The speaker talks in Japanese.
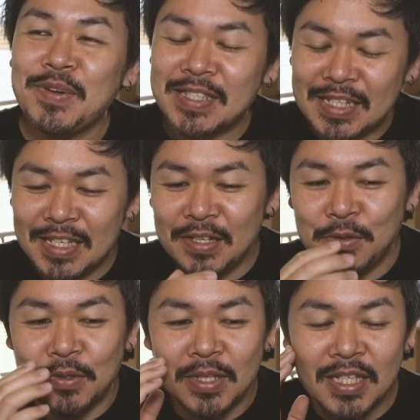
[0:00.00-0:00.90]
山口さん
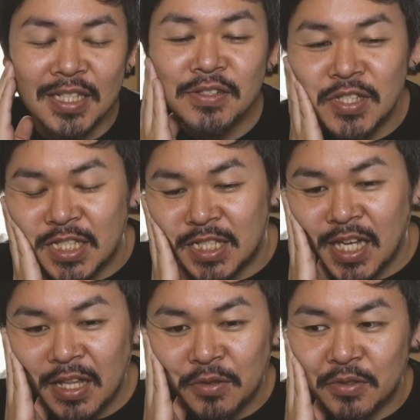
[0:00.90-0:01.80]
結構できてるし、
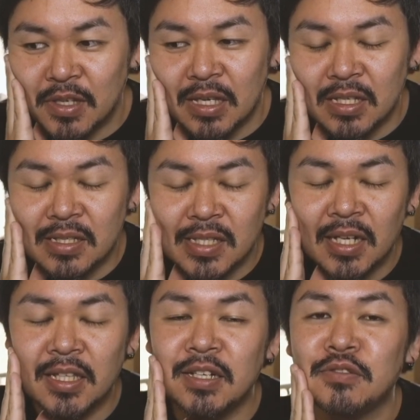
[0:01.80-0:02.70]
ちゃんと
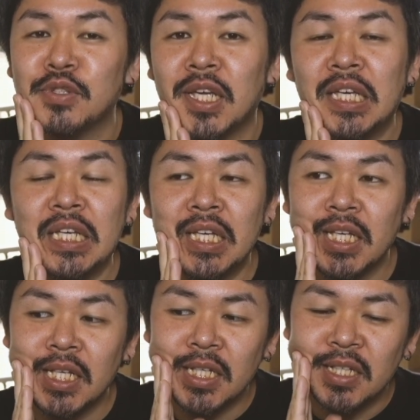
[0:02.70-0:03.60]
されてるので、
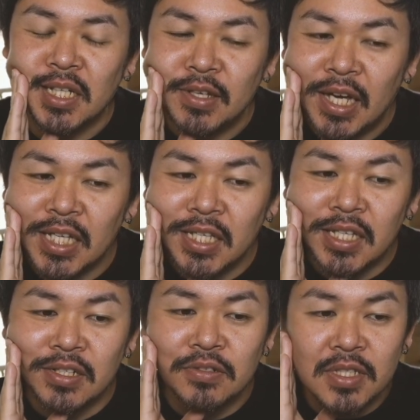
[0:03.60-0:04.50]
あの、はっ
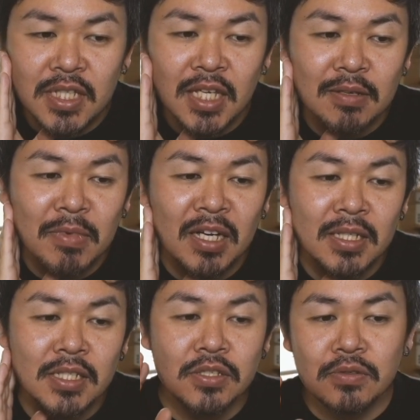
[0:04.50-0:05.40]
きり言って、
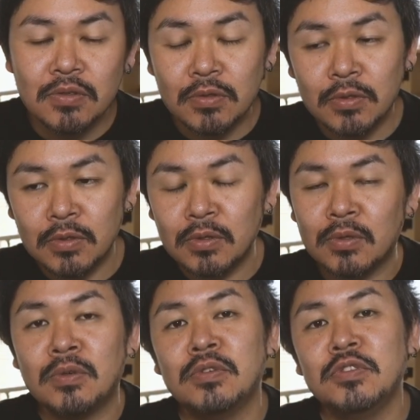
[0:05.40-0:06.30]
まあ、一応こう
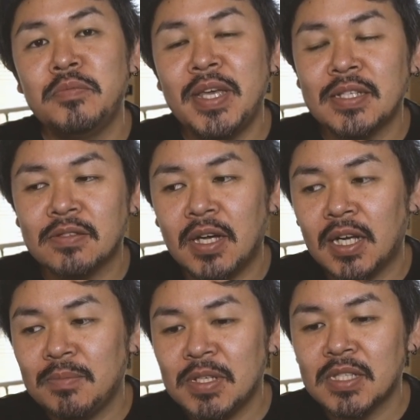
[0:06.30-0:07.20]
こうこういう目安
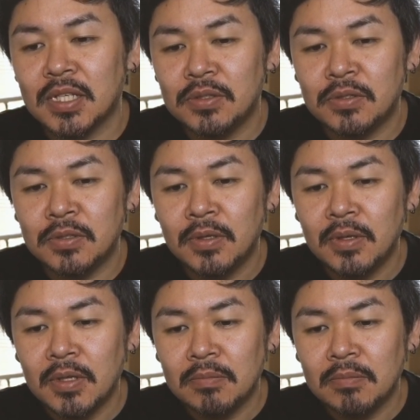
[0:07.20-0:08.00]
はありますけど、